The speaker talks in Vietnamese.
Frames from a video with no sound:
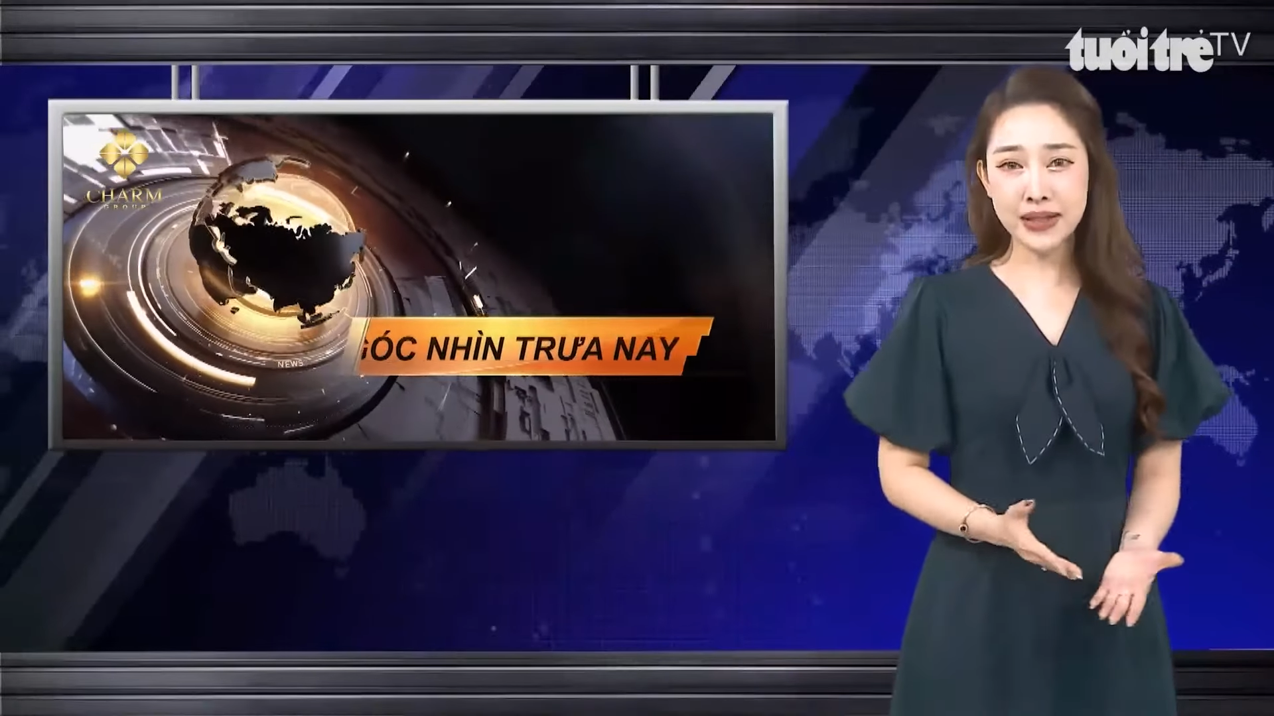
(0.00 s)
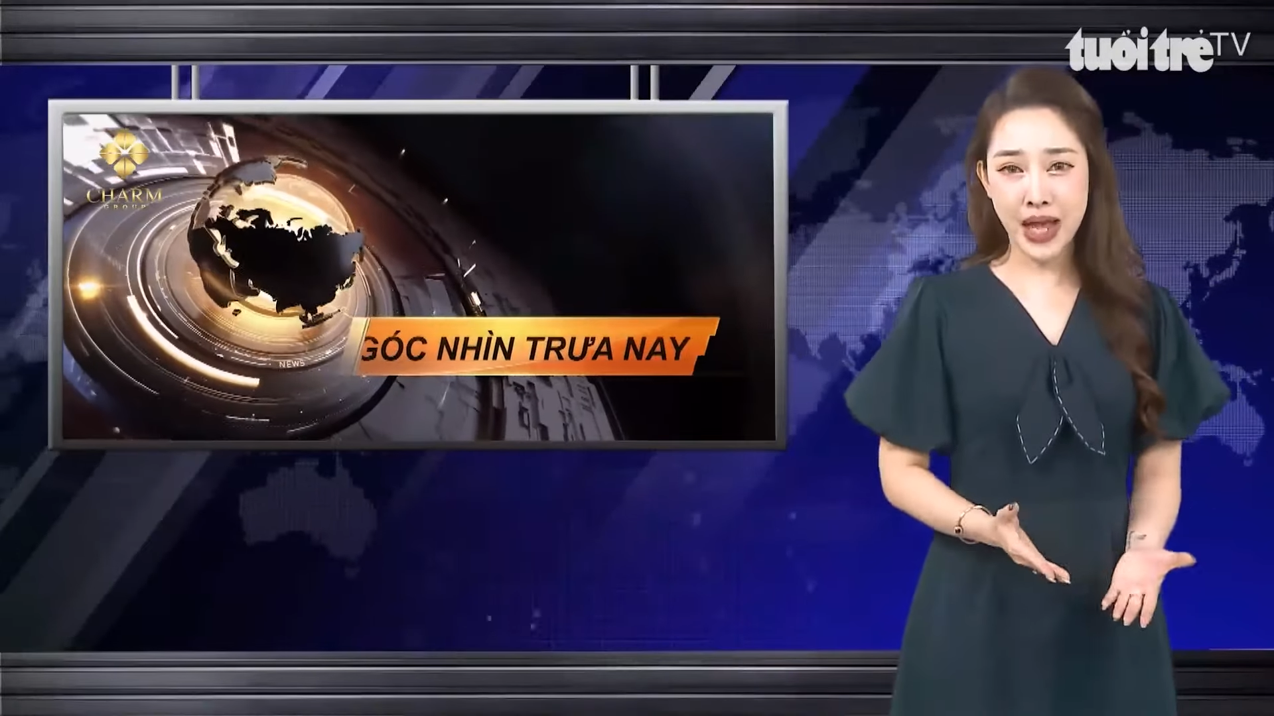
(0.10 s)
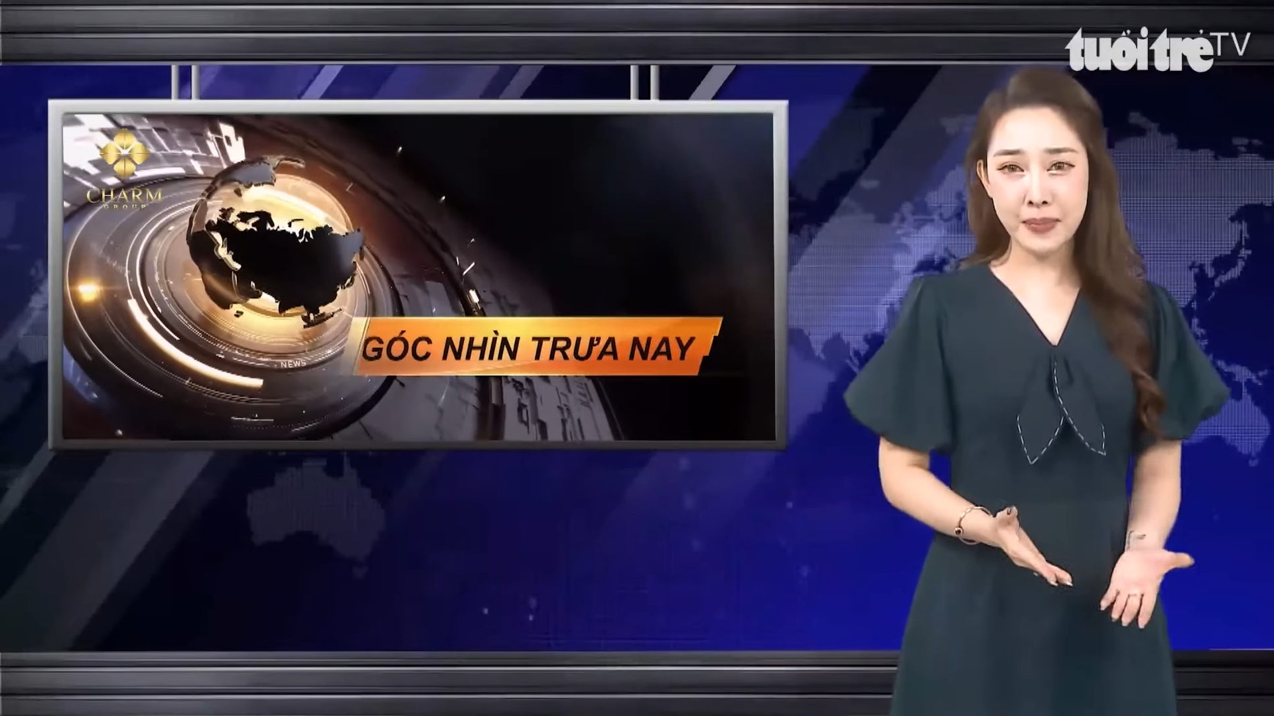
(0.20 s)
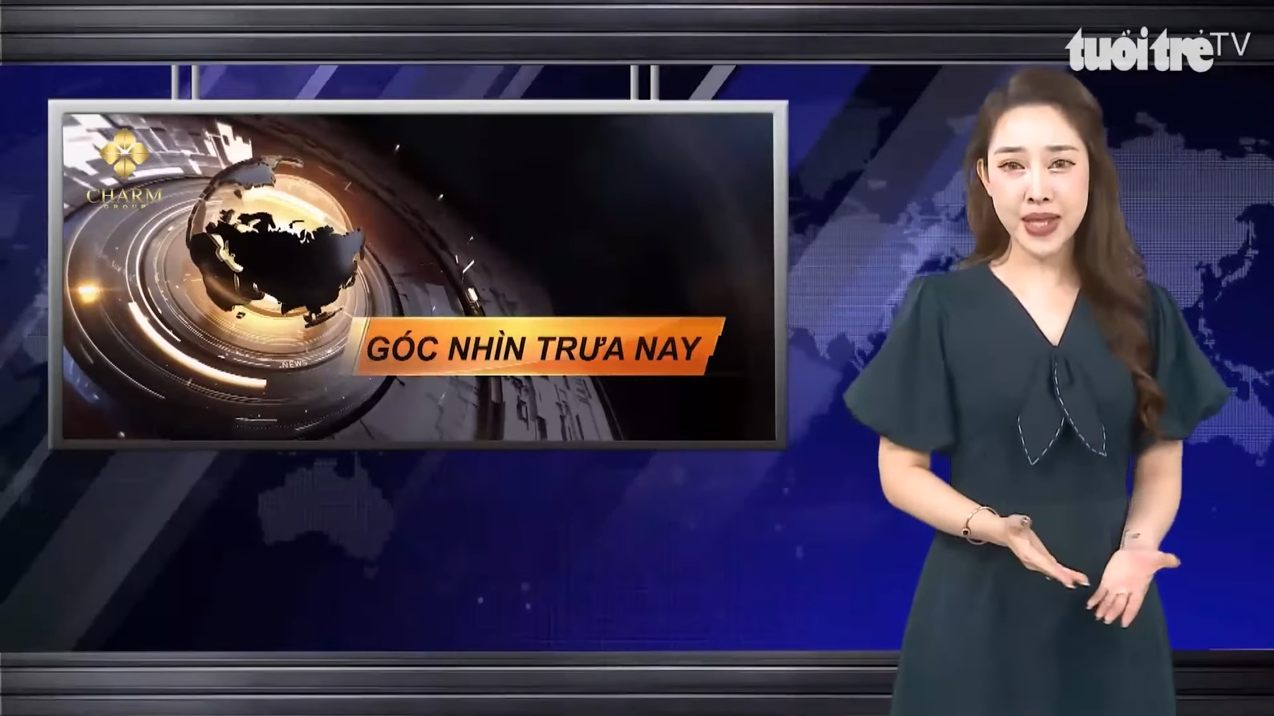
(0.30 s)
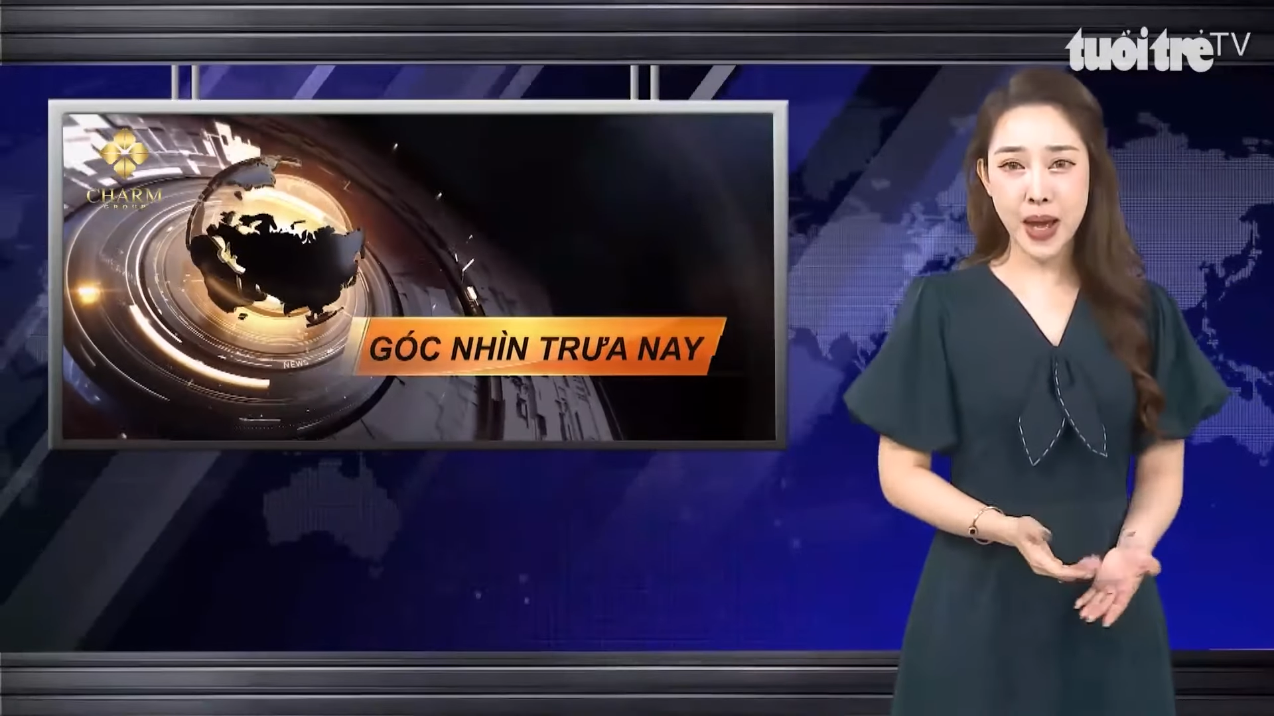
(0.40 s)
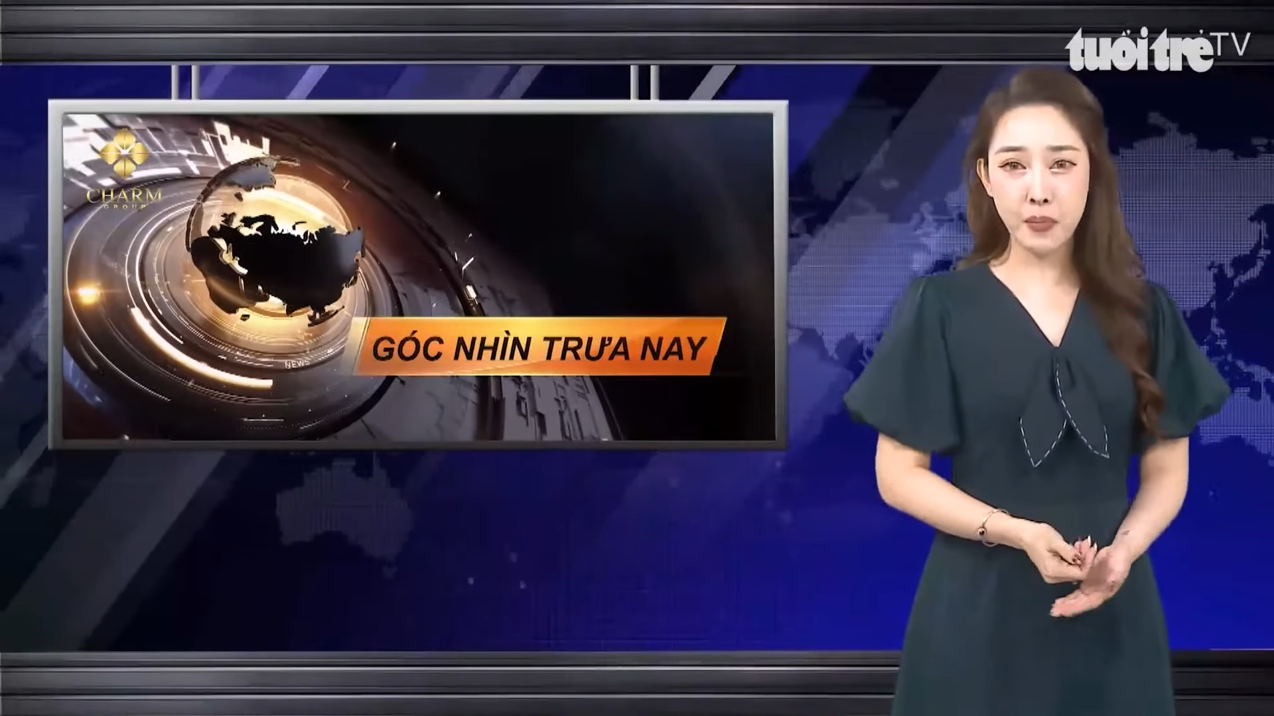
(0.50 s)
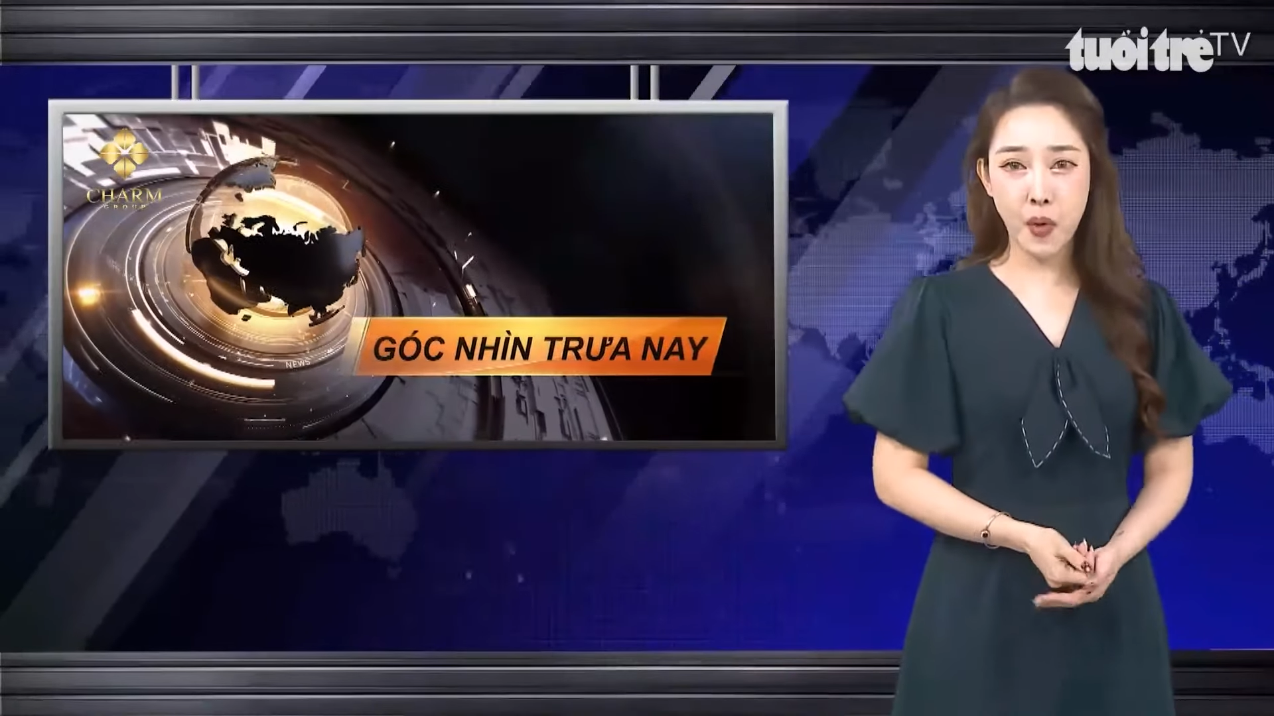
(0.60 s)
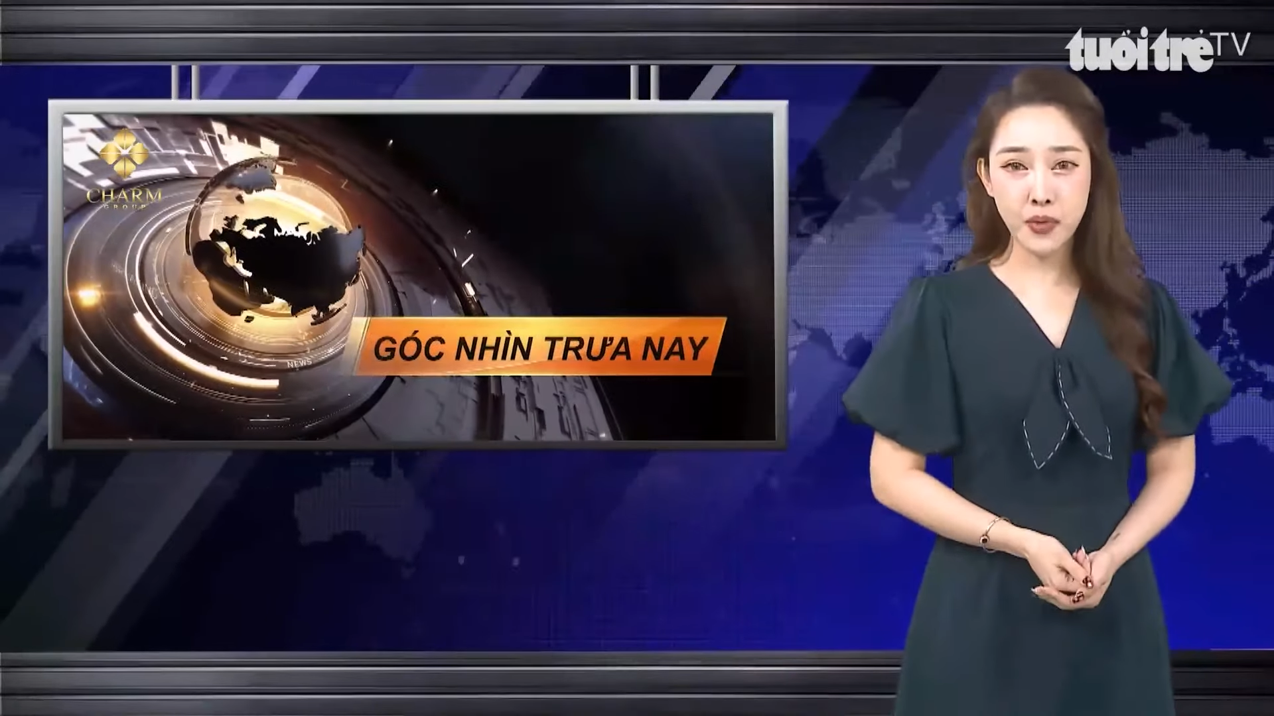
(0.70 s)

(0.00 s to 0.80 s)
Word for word: tạm giam 4